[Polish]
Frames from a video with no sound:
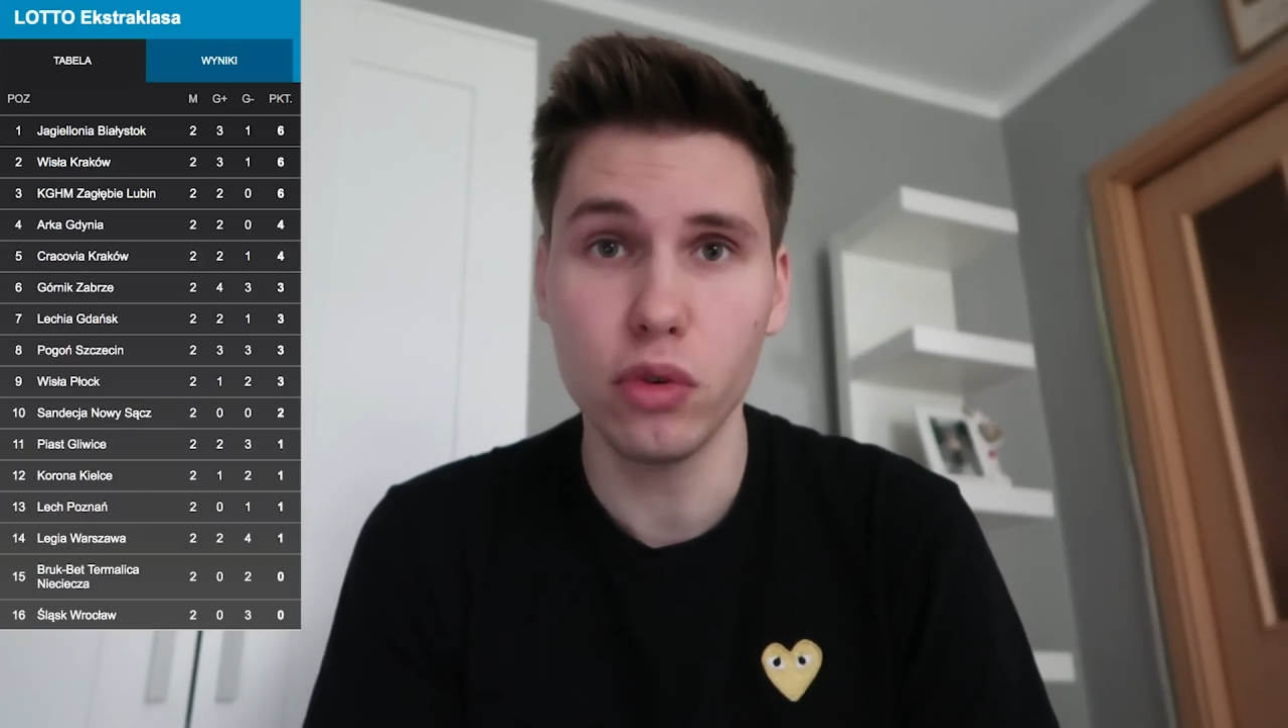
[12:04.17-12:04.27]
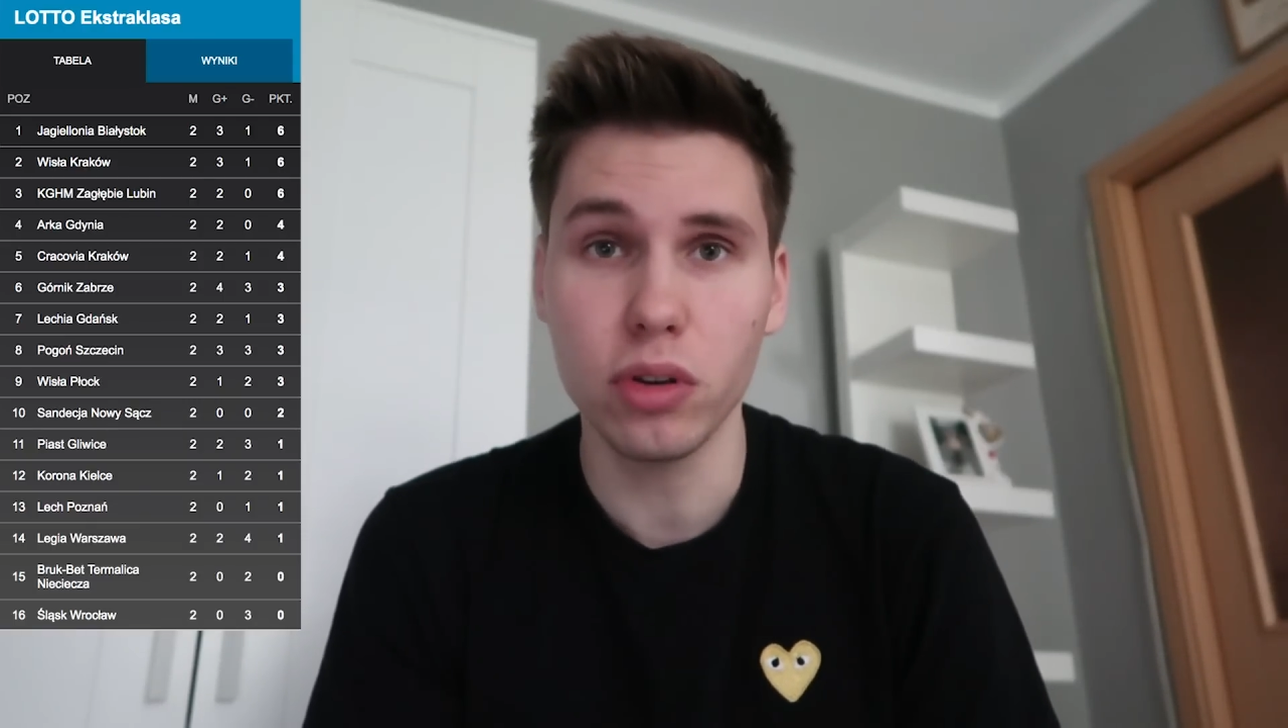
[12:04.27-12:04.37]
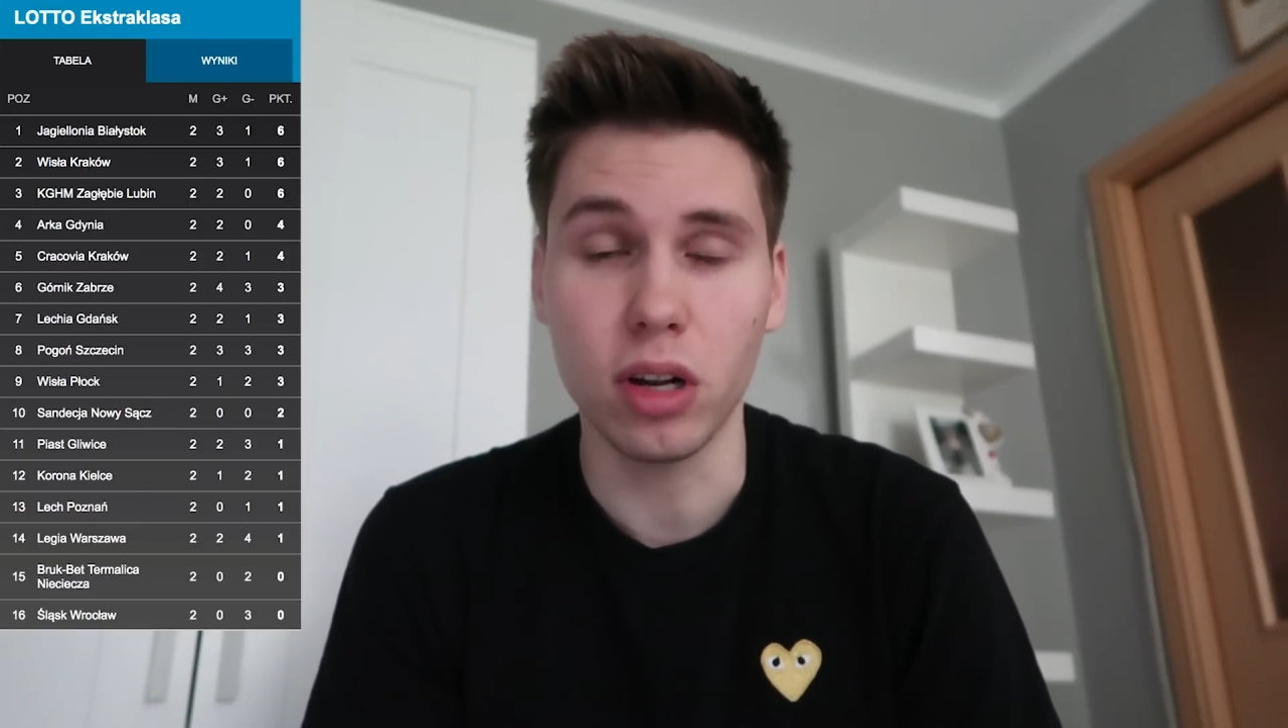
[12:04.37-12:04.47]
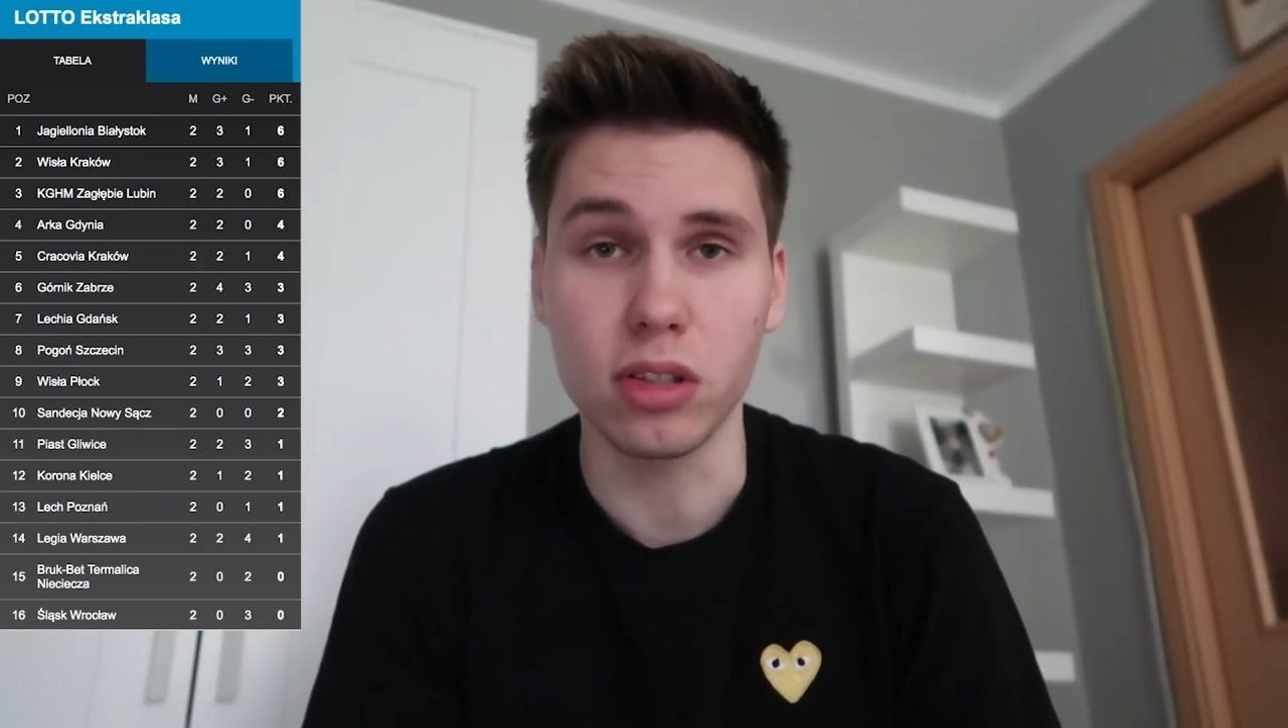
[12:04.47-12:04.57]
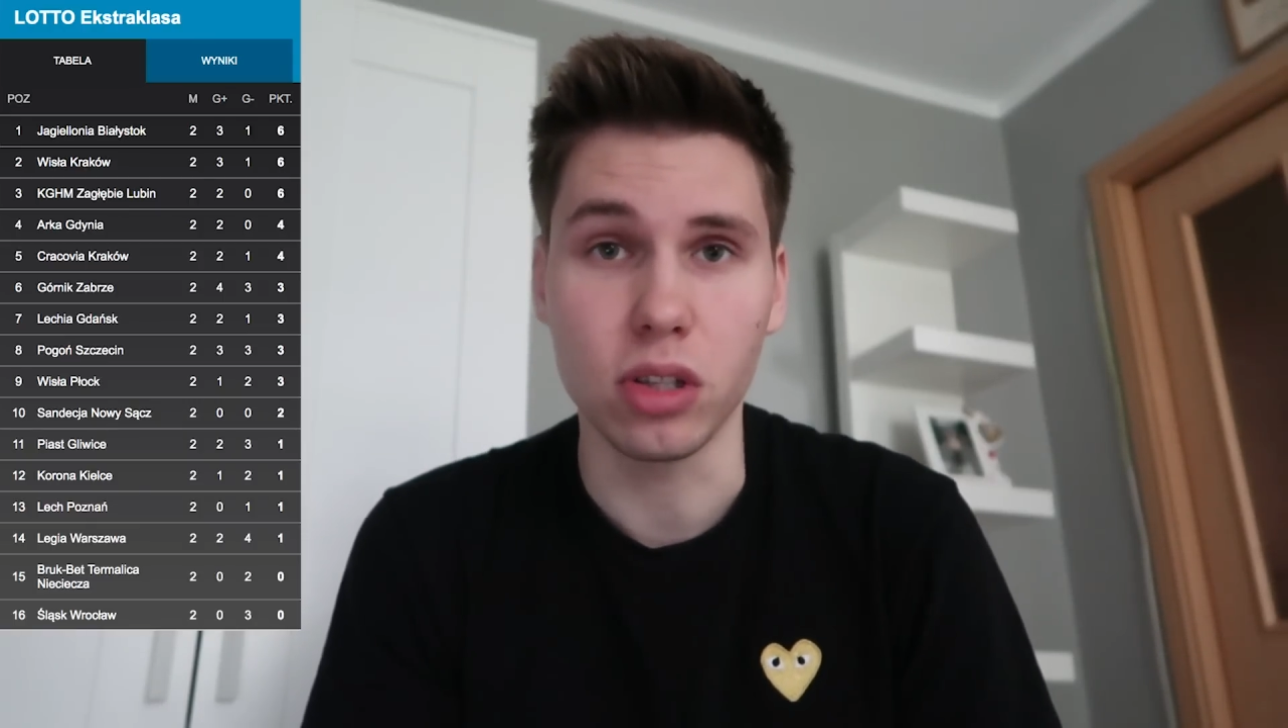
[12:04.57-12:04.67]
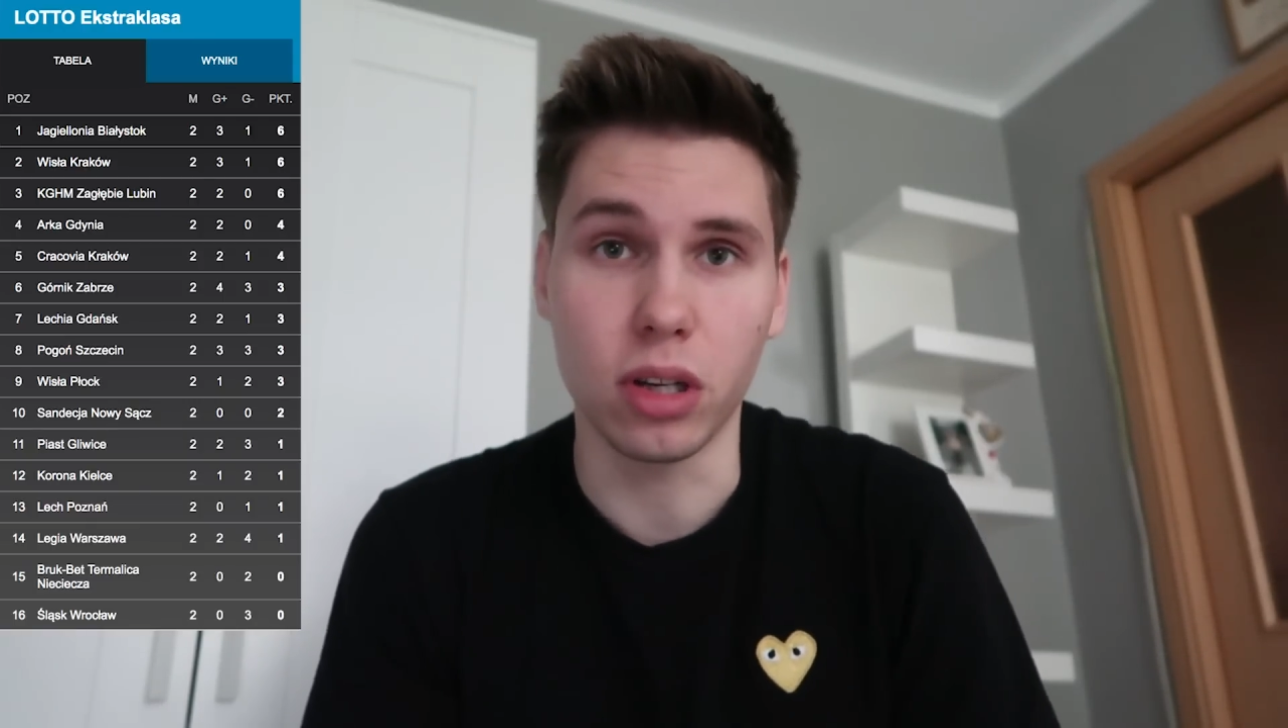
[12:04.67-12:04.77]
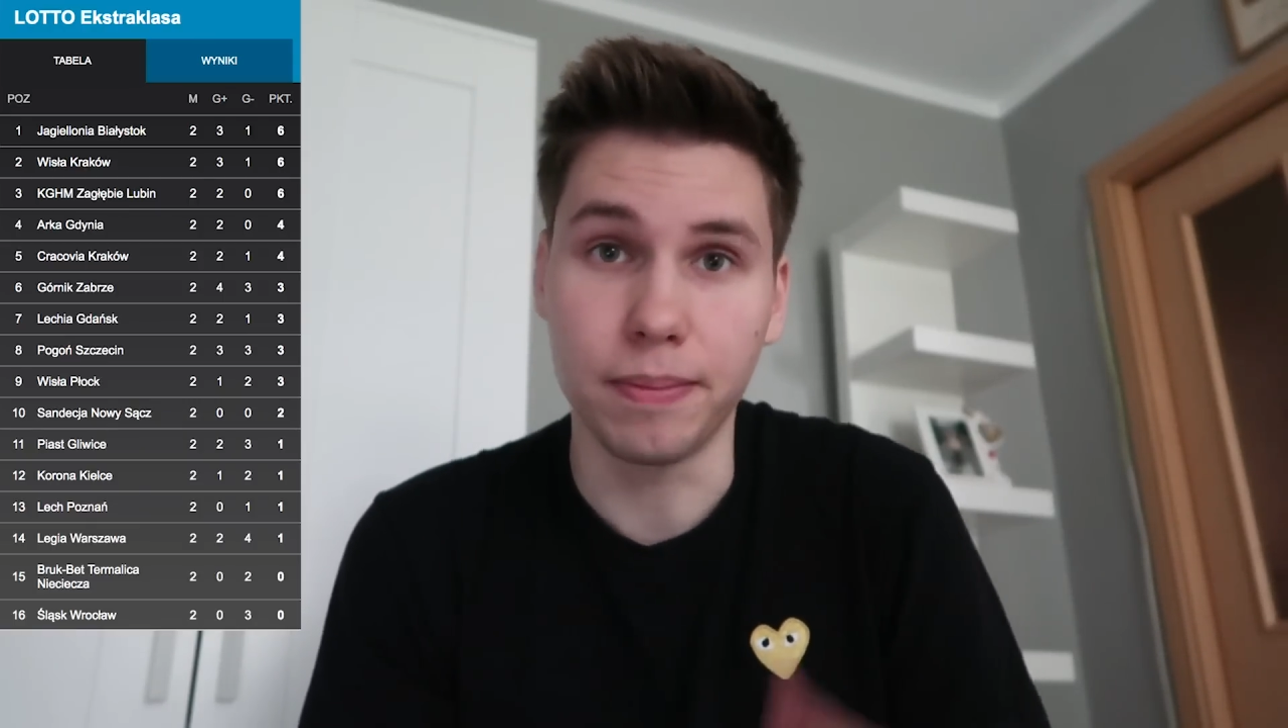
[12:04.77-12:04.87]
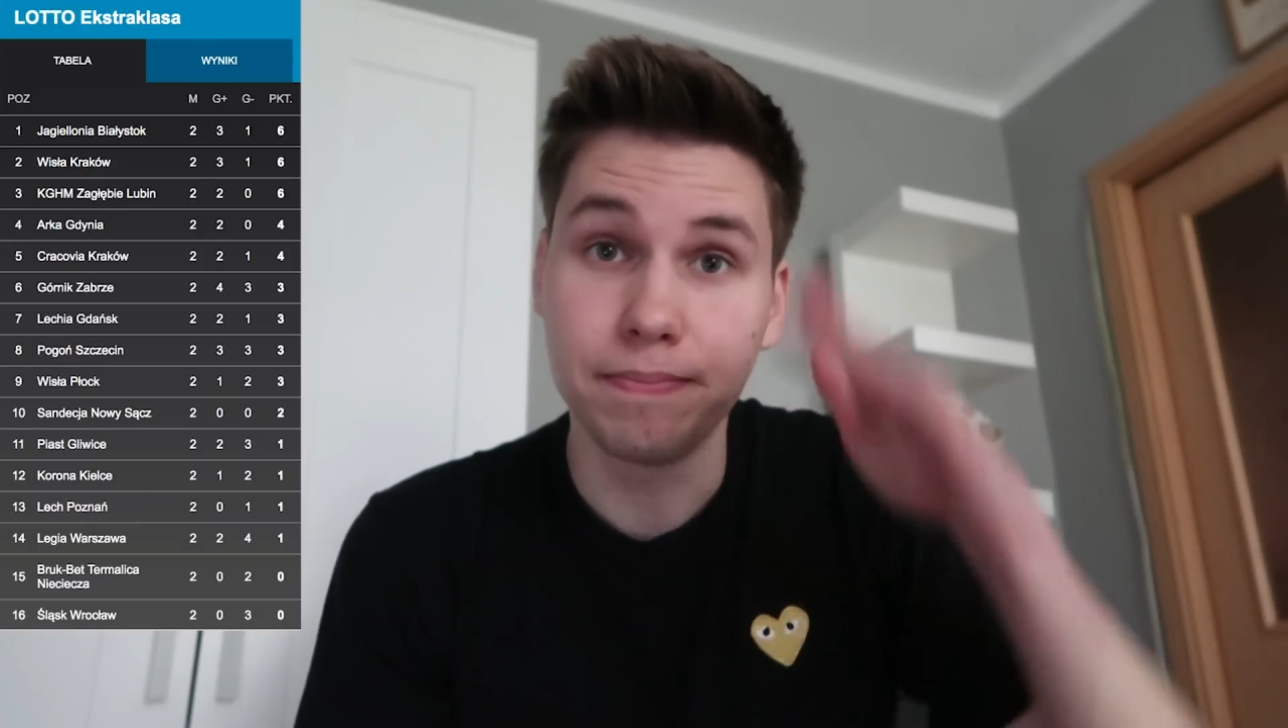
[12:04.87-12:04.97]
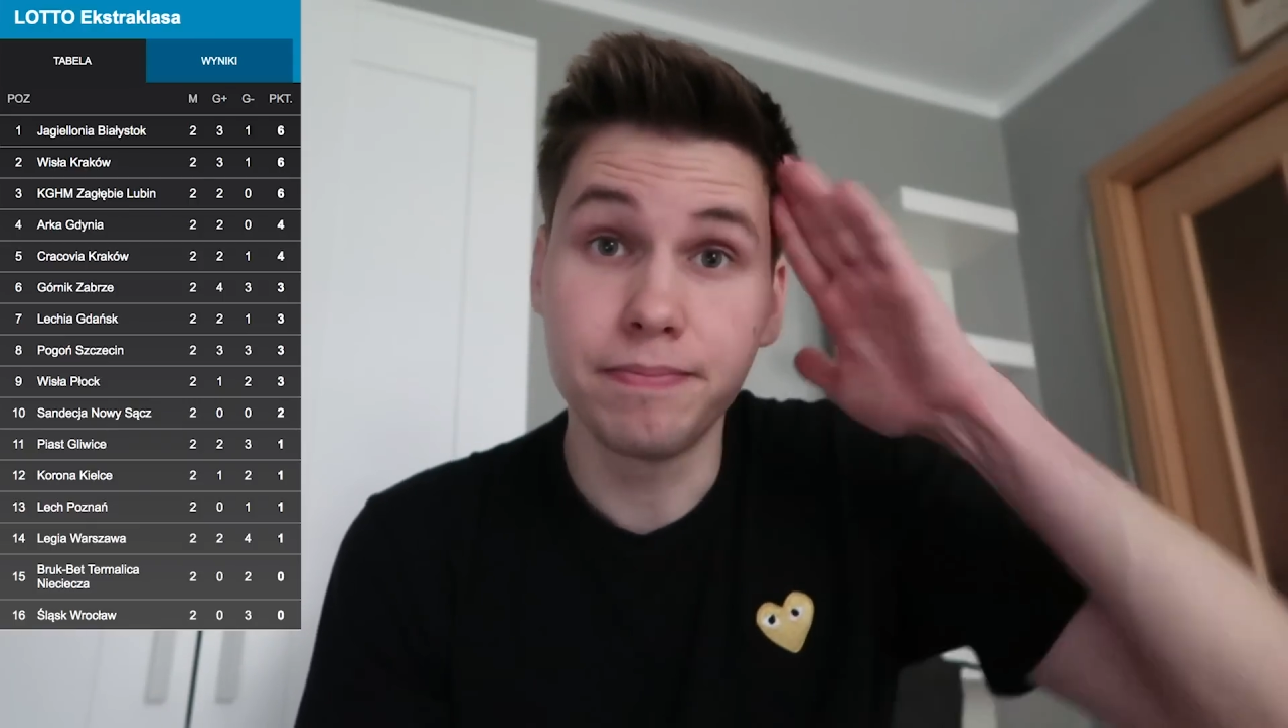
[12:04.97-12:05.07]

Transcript: mówił Goldzor.